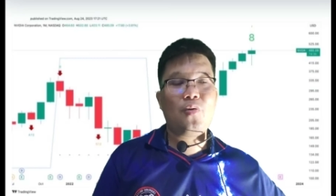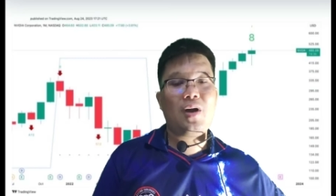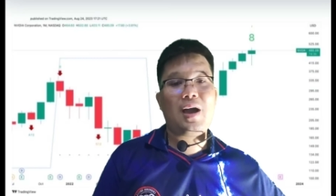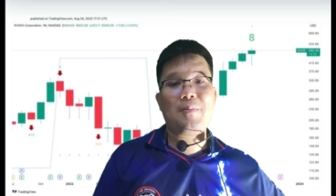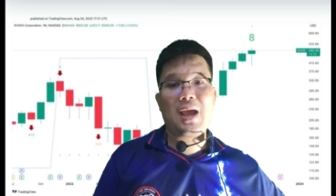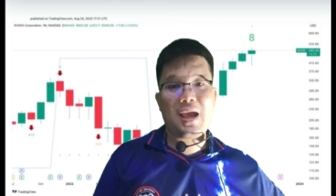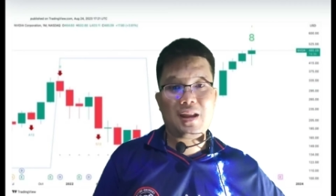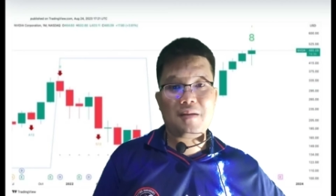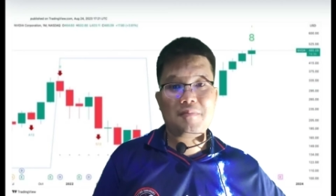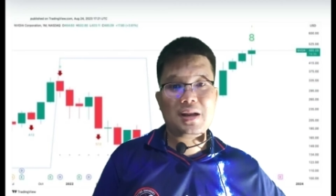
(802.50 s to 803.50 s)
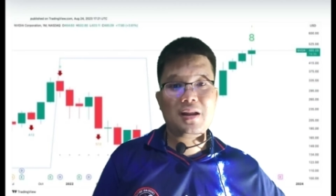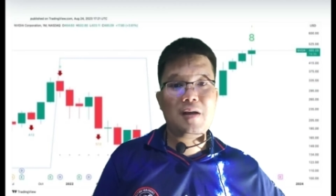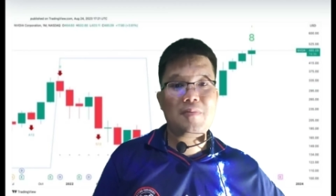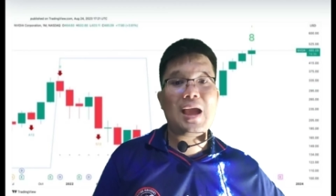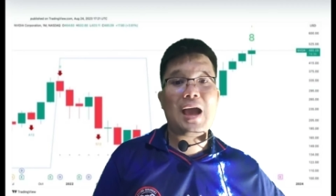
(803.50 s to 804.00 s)
ขั้วอำนาจเนี่ยมัน
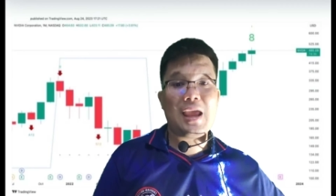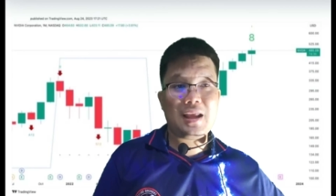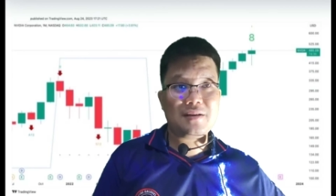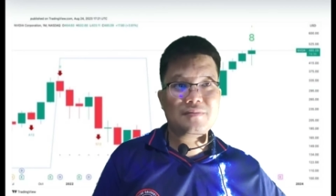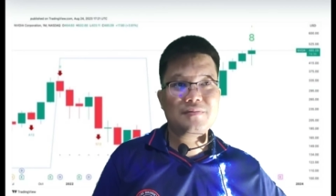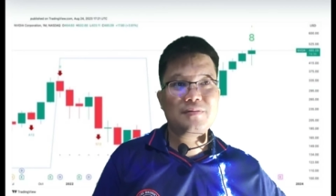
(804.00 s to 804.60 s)
เริ่มย้ายแล้ว